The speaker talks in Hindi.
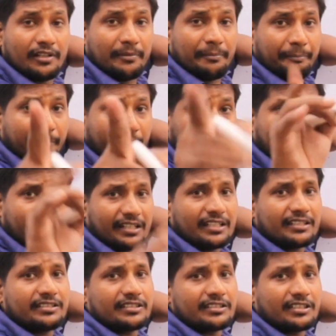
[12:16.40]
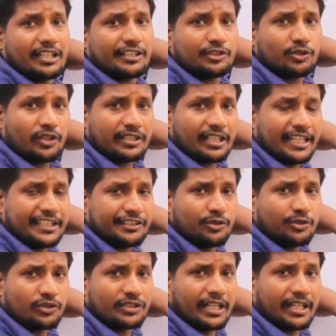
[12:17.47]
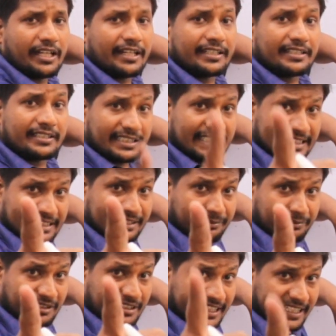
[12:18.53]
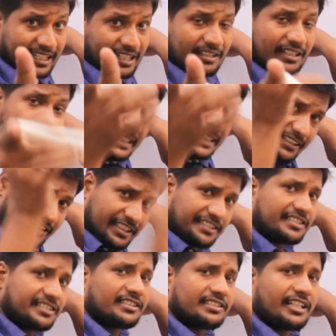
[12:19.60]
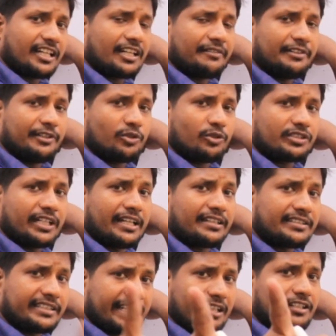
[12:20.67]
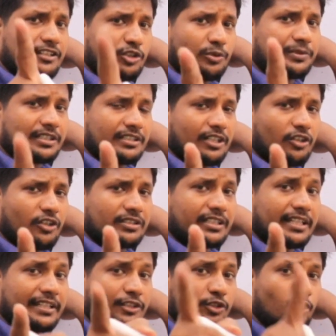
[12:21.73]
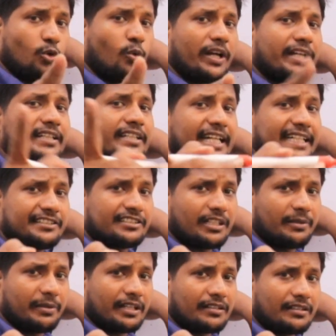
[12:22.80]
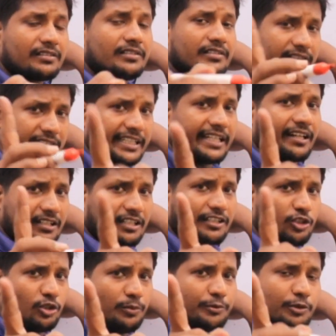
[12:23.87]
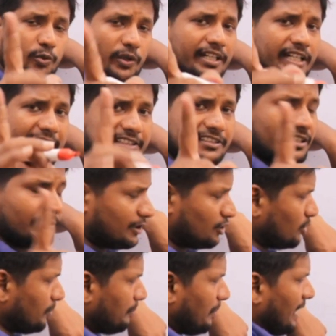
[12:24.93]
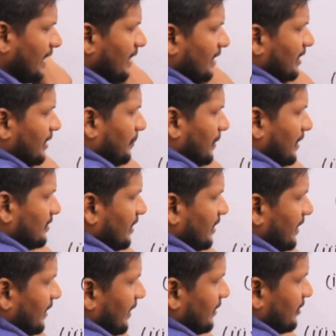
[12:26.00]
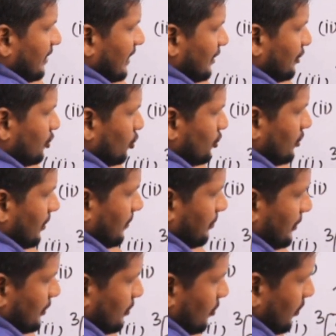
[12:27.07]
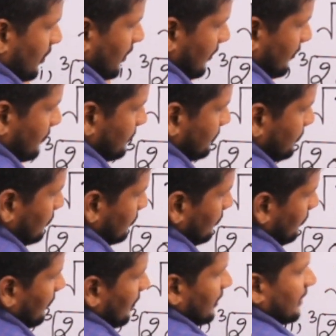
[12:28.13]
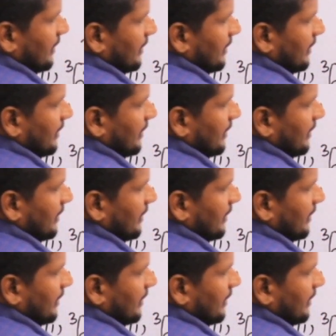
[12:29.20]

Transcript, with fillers: बारह का सत्रह सो अट्ठाईस होता है एक तेरह का इक्कीस संतानवे होता है तेरह क्यूब कितना होता है टू वन नाइन सेवन तेरह का क्यूब टू वन नाइन सेवन तो बारह के पास लेना है एक सौ छब्बीस हो गया ये